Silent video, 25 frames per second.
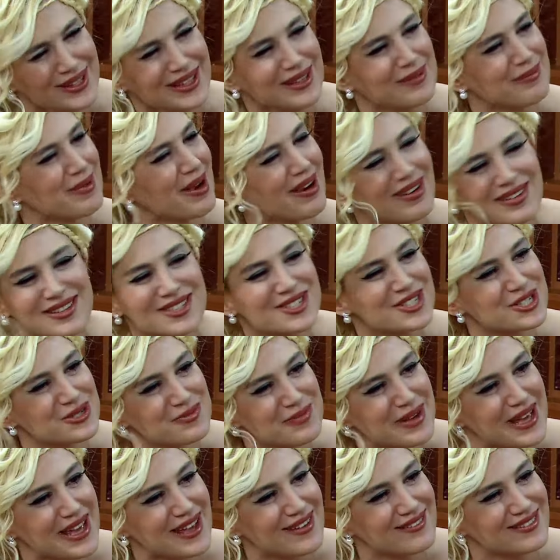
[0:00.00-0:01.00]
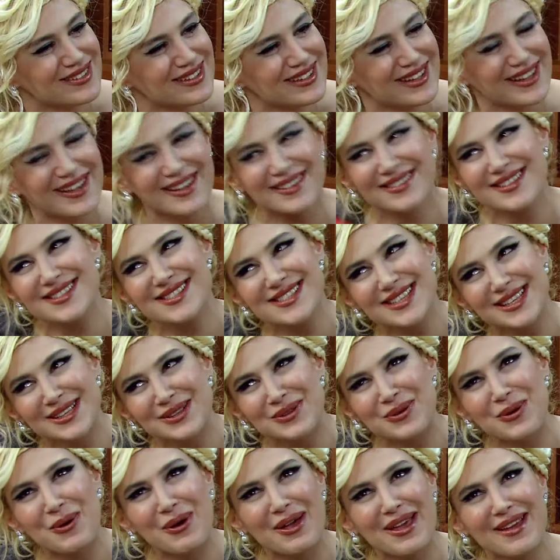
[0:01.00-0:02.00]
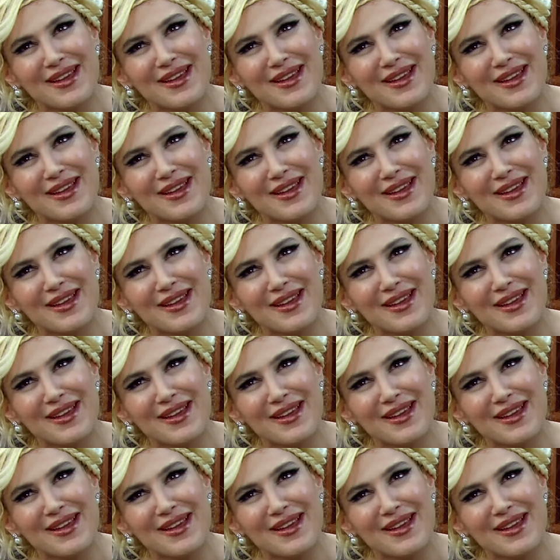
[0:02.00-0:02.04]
İyi mi? Alıştı mı evliliğe? Nasıl gidiyor